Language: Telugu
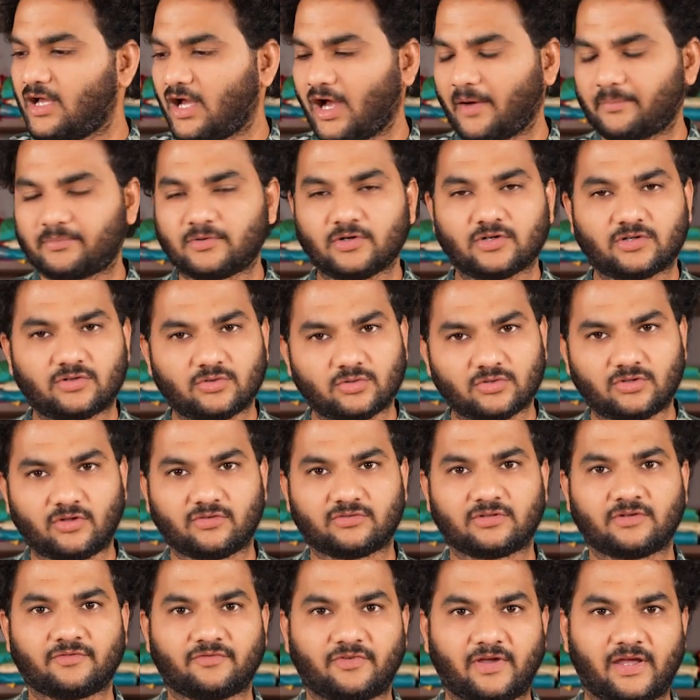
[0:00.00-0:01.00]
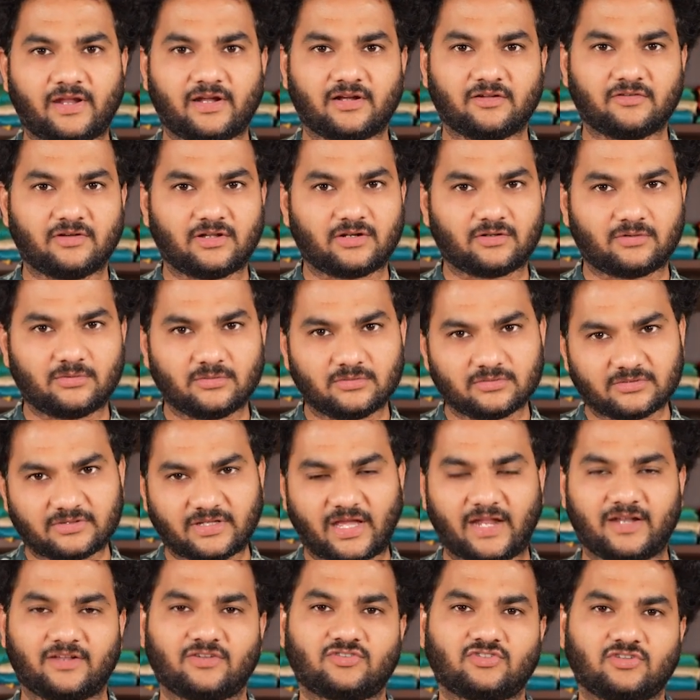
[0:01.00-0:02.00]
అప్ టు టూ థౌజండ్ ఫైవ్ హండ్రెడ్ వరకు
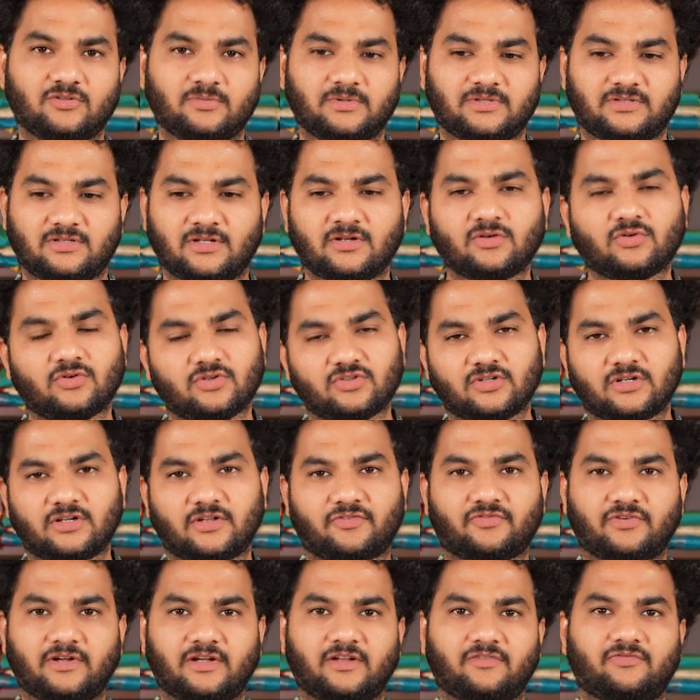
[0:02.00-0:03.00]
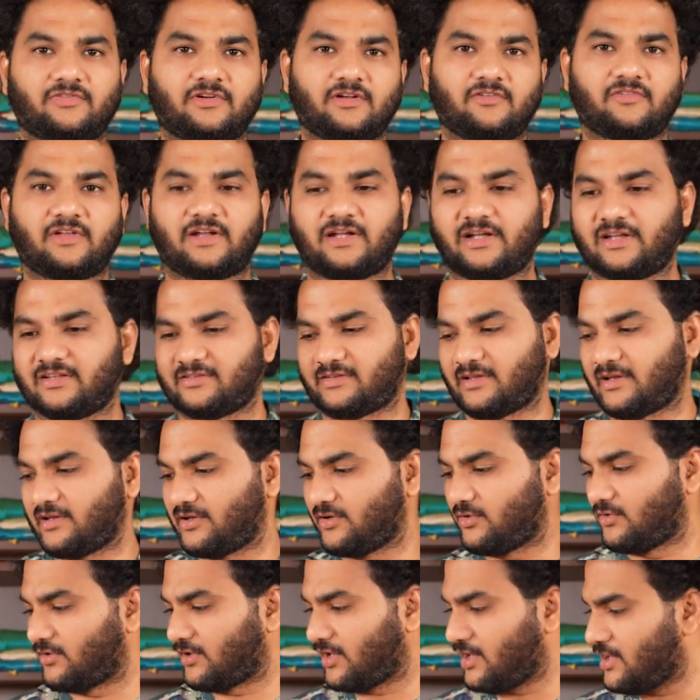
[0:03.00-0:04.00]
శారీస్ చూపిస్తాను కొంచెం డిఫరెంట్ డిఫరెంట్ వెరైటీస్
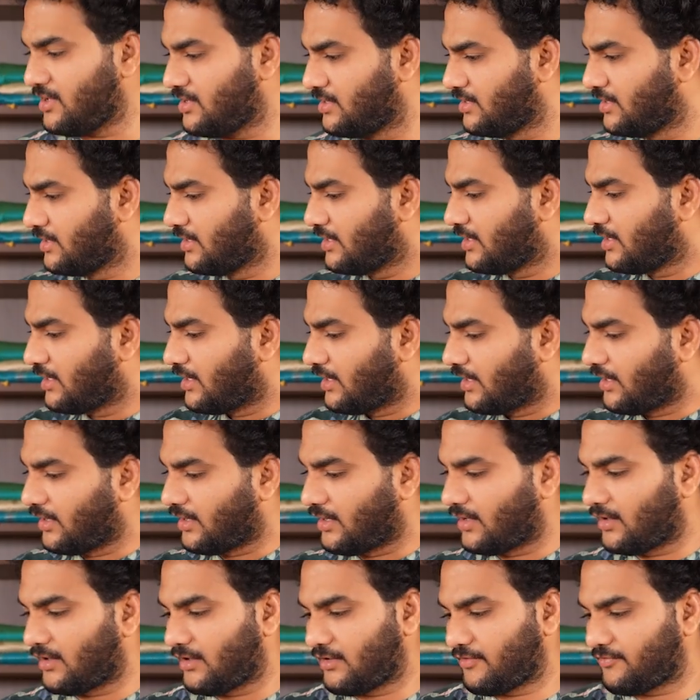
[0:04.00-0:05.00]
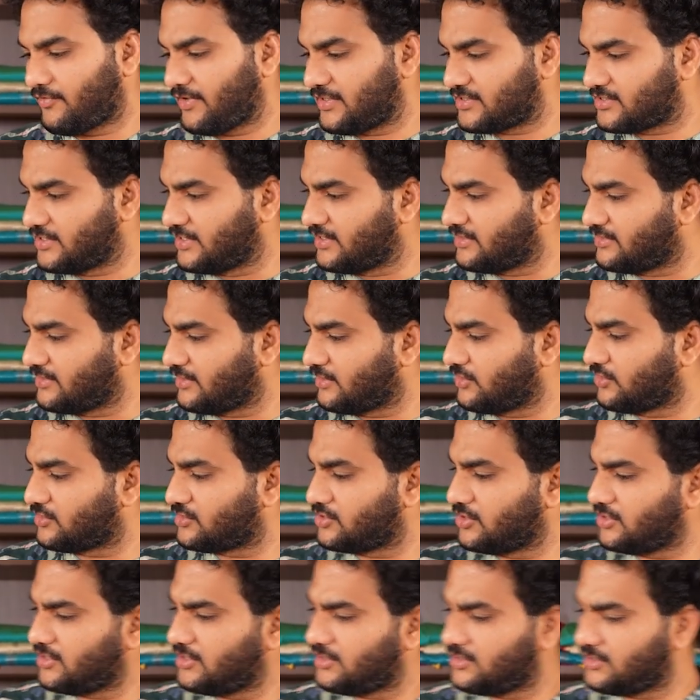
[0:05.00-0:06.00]
అన్నీ కూడా ఫస్ట్ డిజైన్
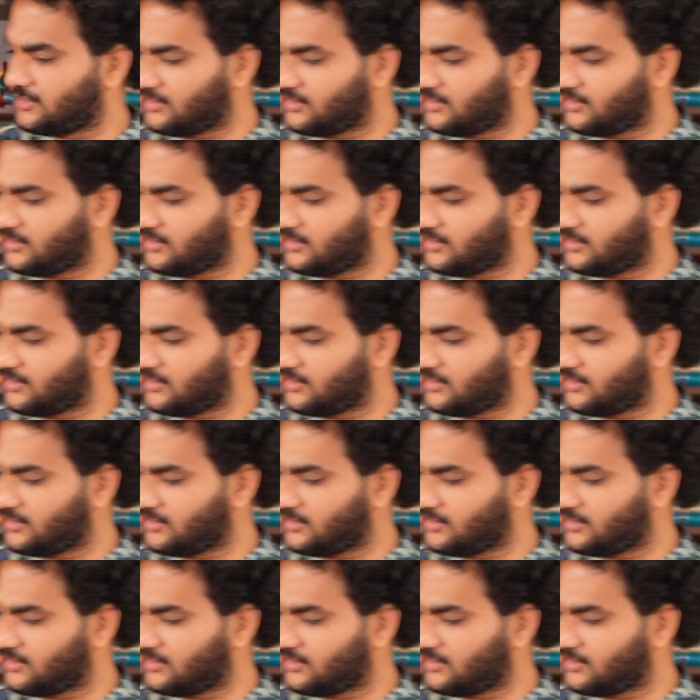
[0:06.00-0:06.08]
వచ్చి